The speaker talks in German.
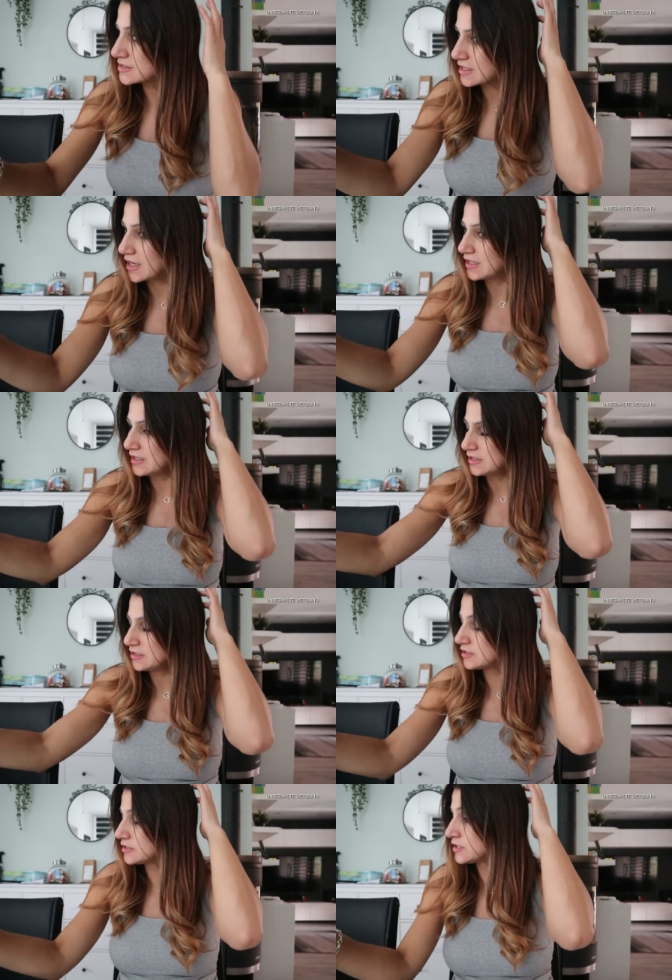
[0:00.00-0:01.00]
Cent.
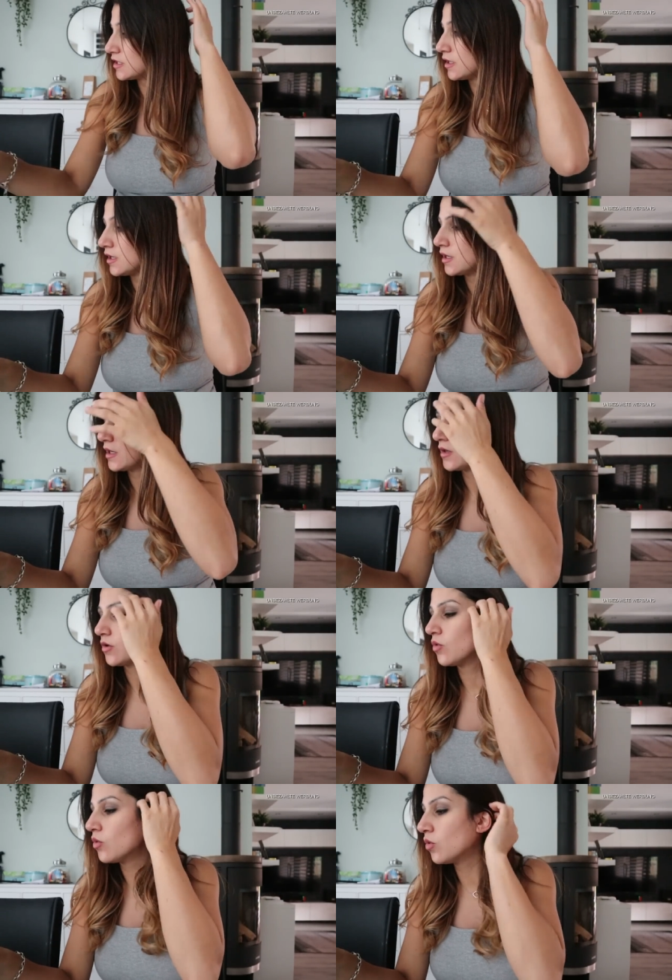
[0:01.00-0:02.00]

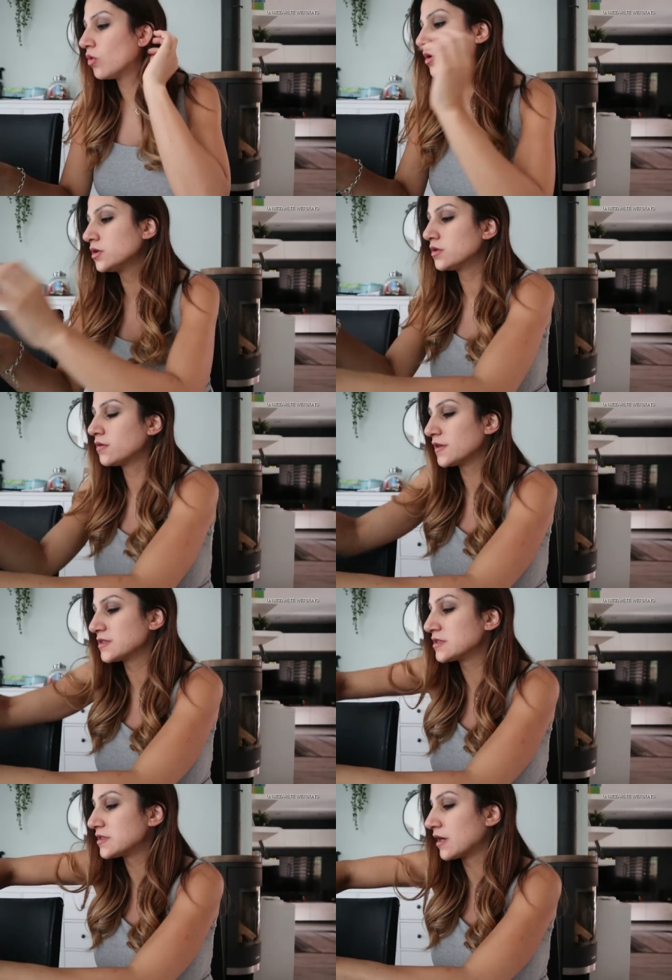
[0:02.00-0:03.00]
Und was
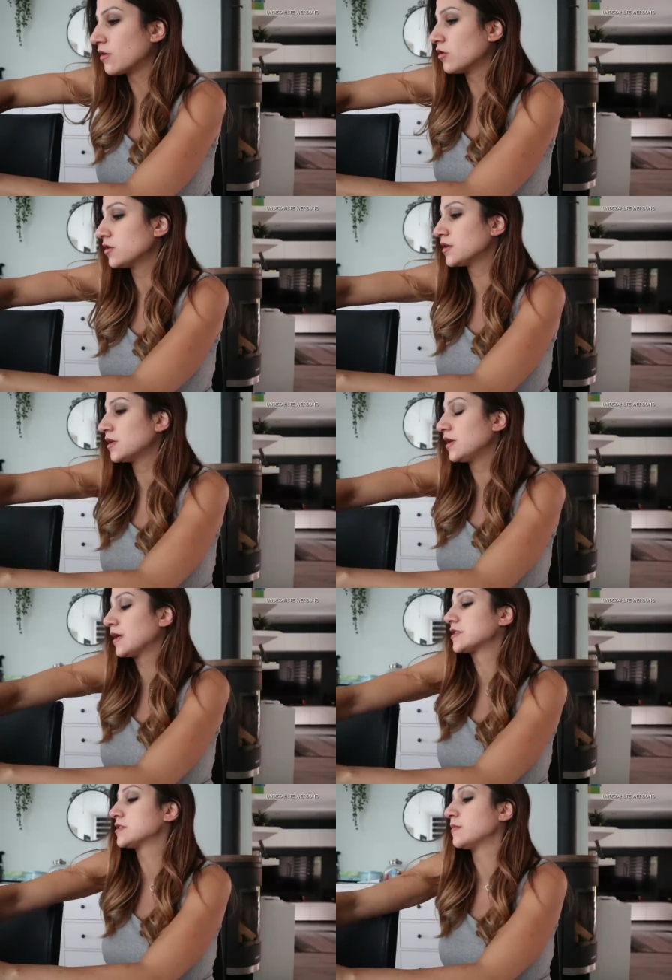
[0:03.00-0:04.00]
ist da noch drin?
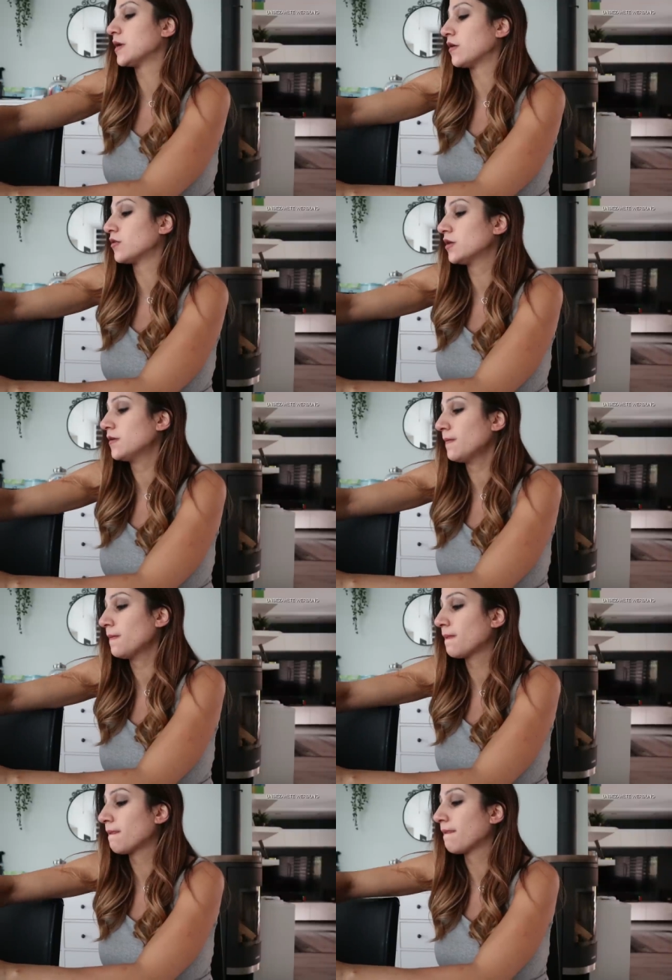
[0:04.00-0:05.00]
Nichts mehr, oder?
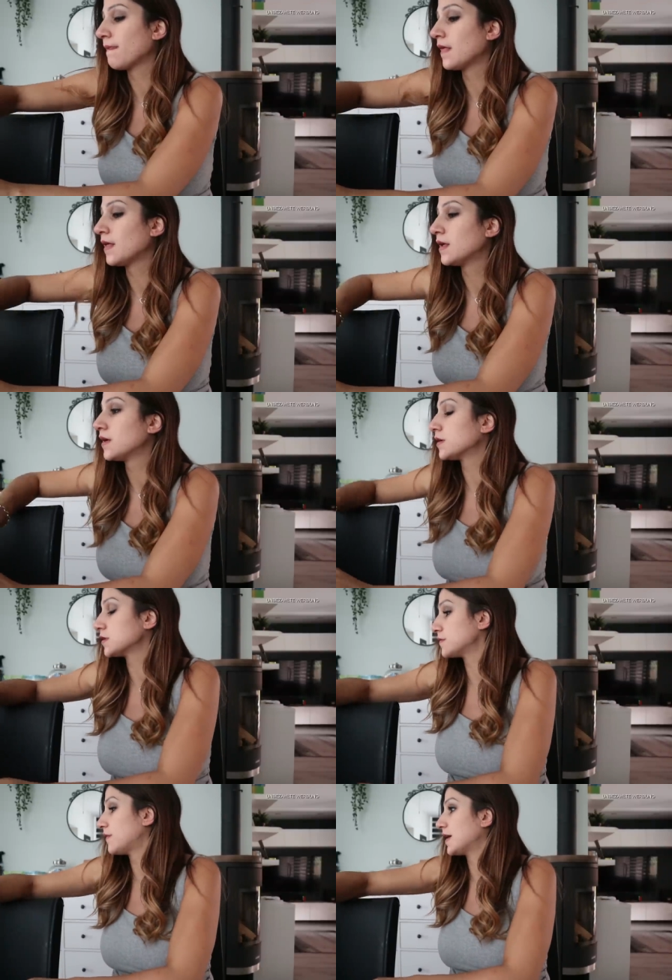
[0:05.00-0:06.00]

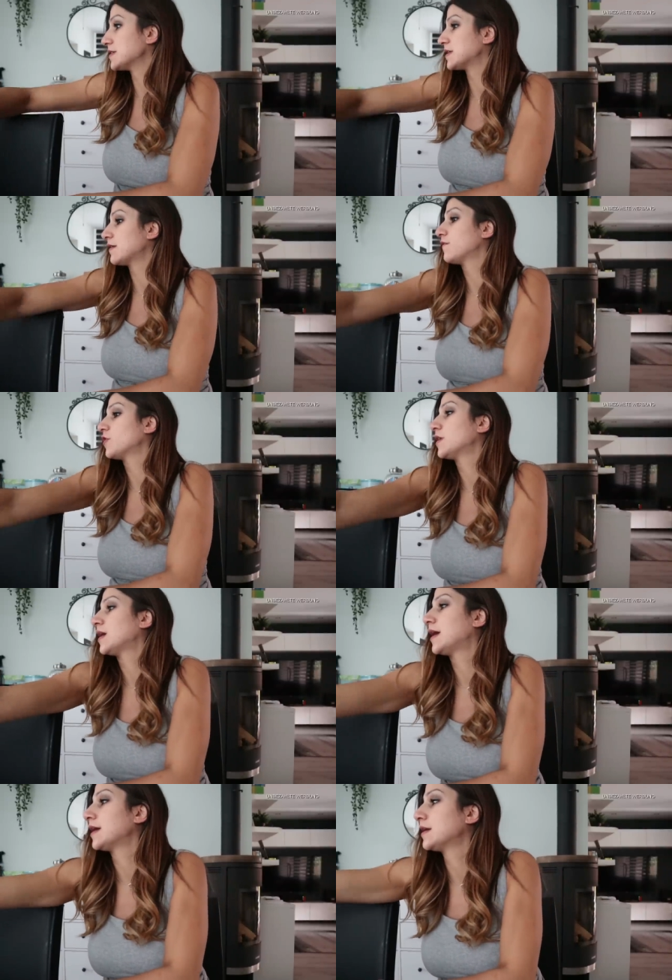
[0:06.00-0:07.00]
Das war es dann von
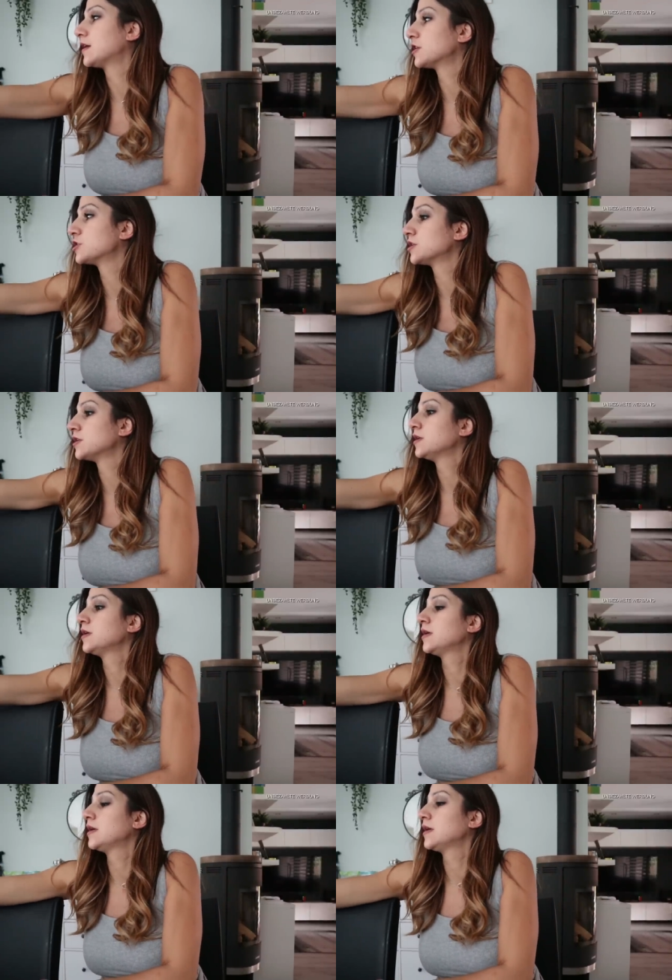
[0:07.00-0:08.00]
der Handtasche.
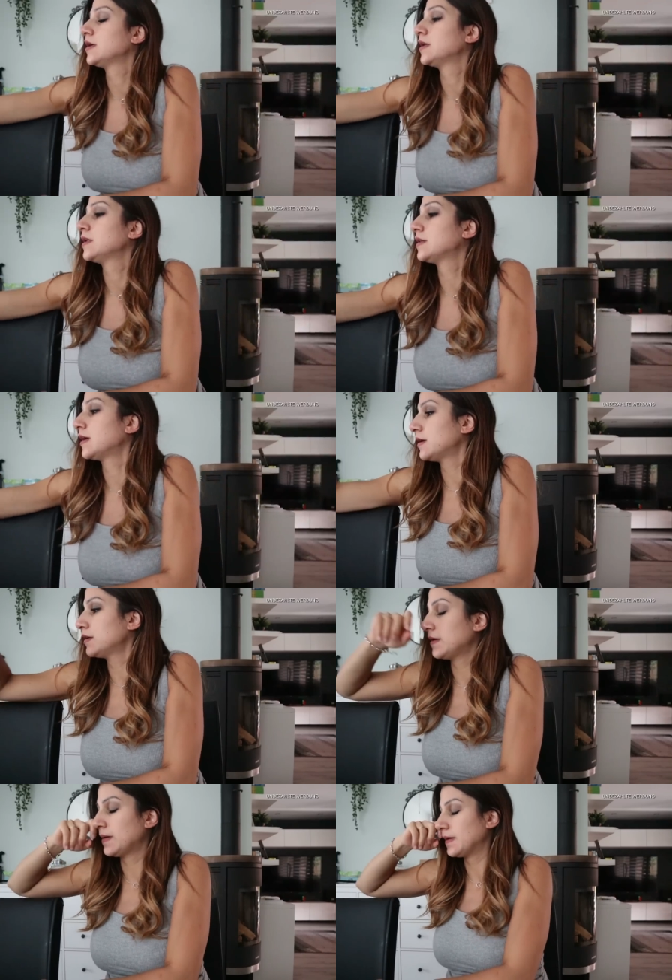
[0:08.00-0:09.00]
Dann
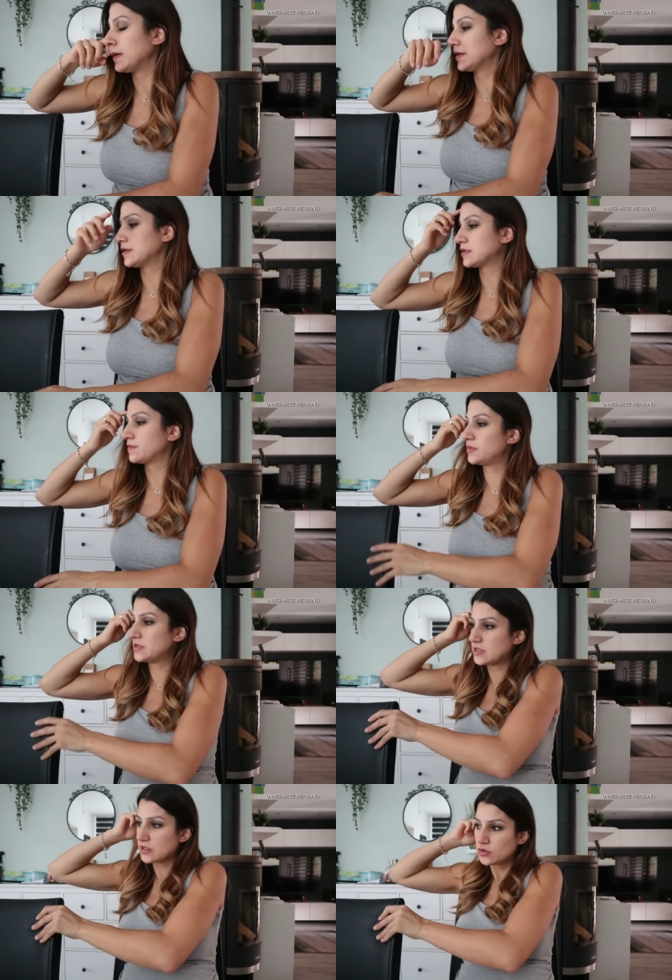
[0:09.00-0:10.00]
ist es jetzt ein
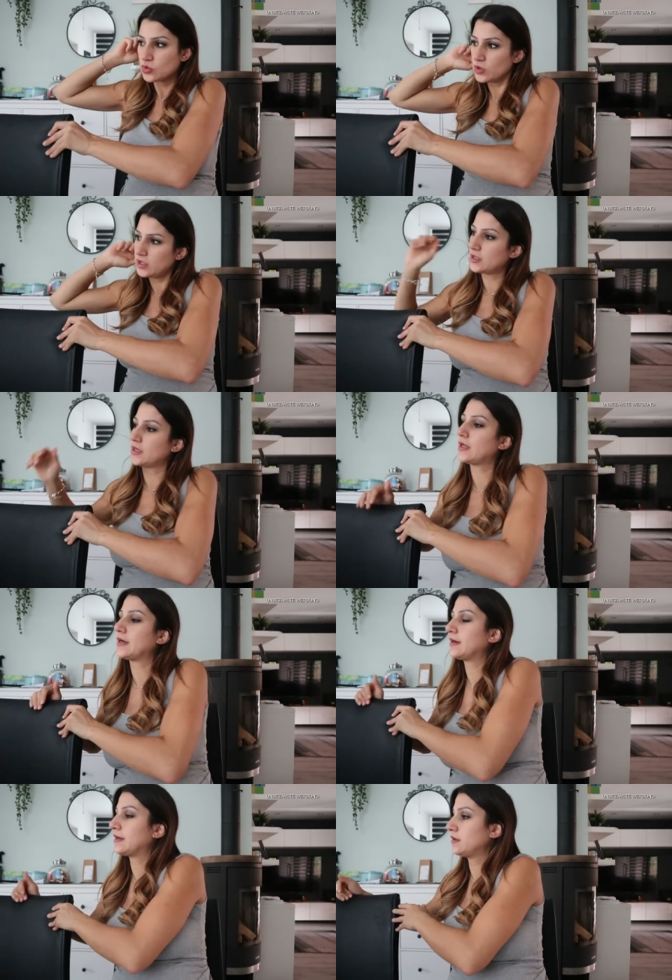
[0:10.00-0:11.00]
bisschen
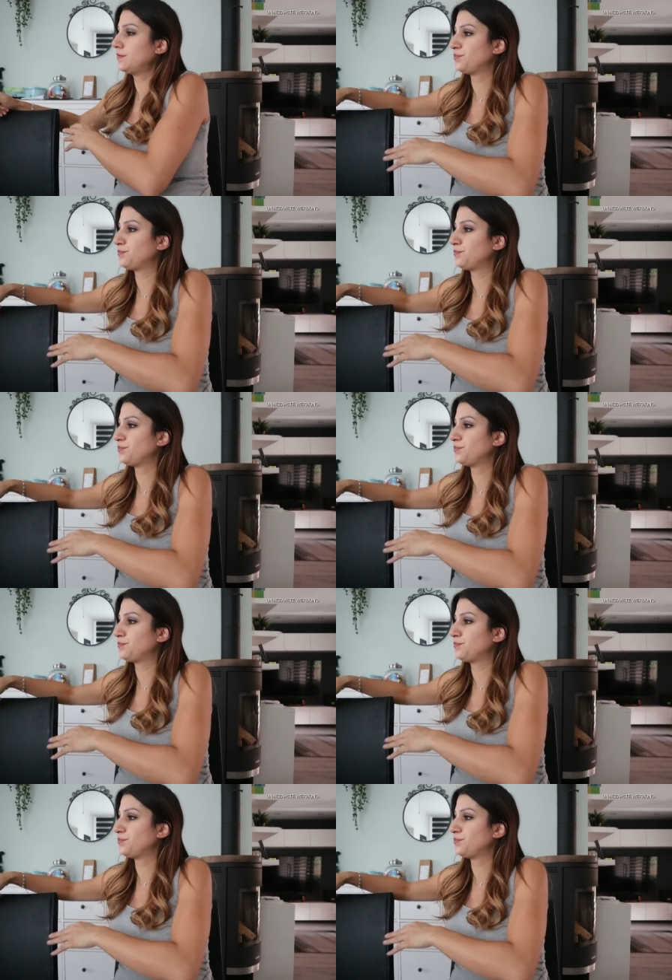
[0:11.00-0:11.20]
durcheinander.